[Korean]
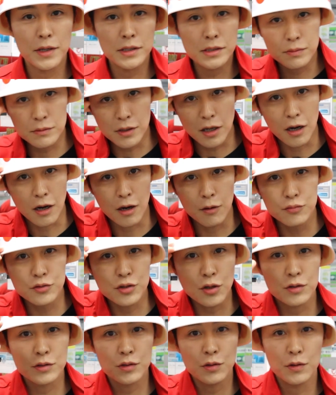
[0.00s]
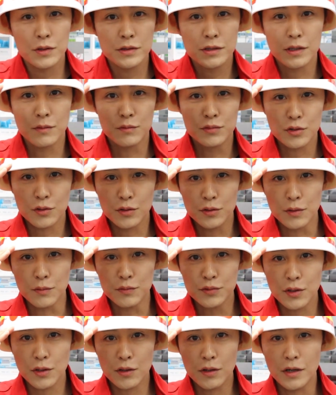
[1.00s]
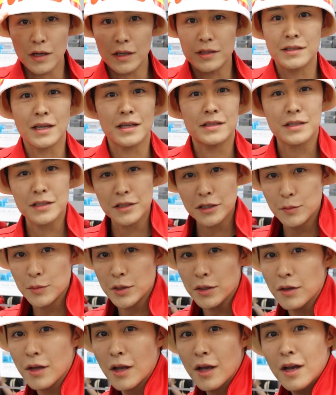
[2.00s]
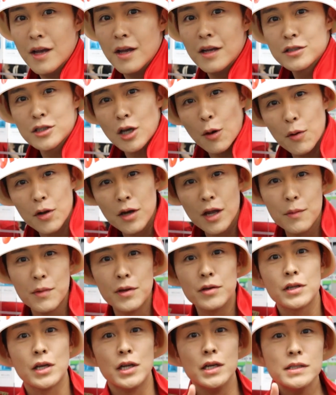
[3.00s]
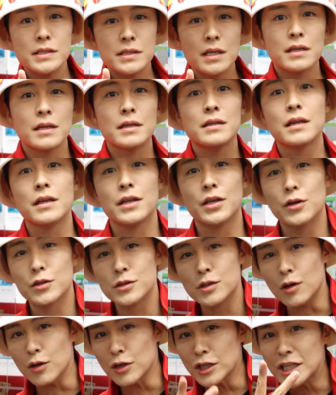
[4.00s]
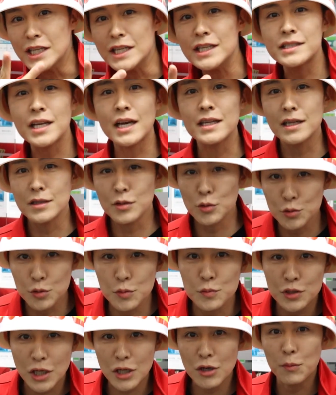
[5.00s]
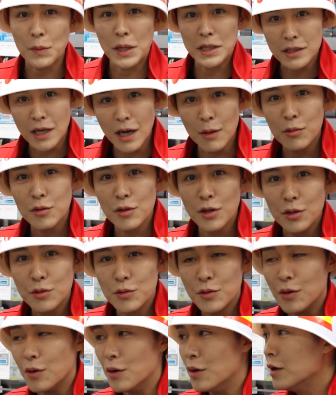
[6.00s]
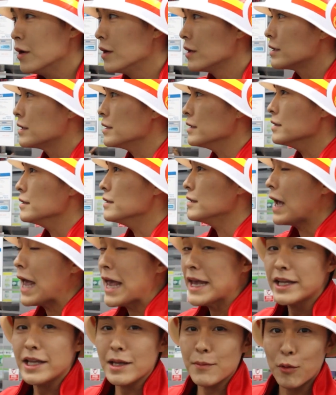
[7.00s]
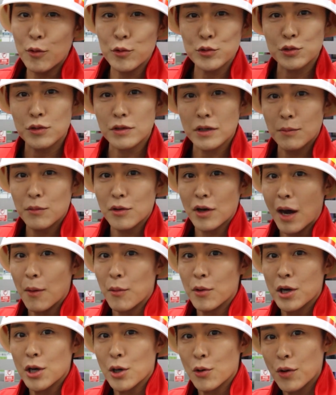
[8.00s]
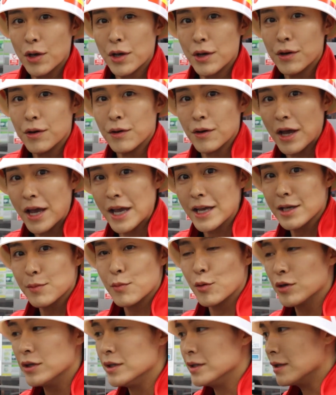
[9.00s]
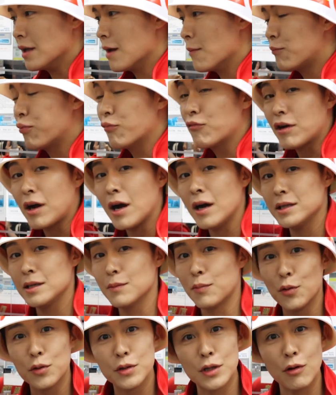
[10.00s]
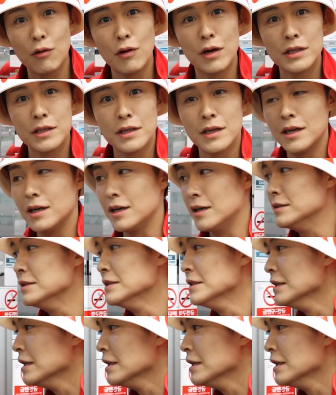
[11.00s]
나왔습니다. 아, 무조건 성공하는 사람 무조건 있는 무조건. 아, 자, 지금은 저번 에병대 1사단에 이어서 2사단도 좀 촬영 많이 가보려고 그 애기봉 쪽을 한번 가보려고 해요 애기봉은 북한이 보인다고 하니까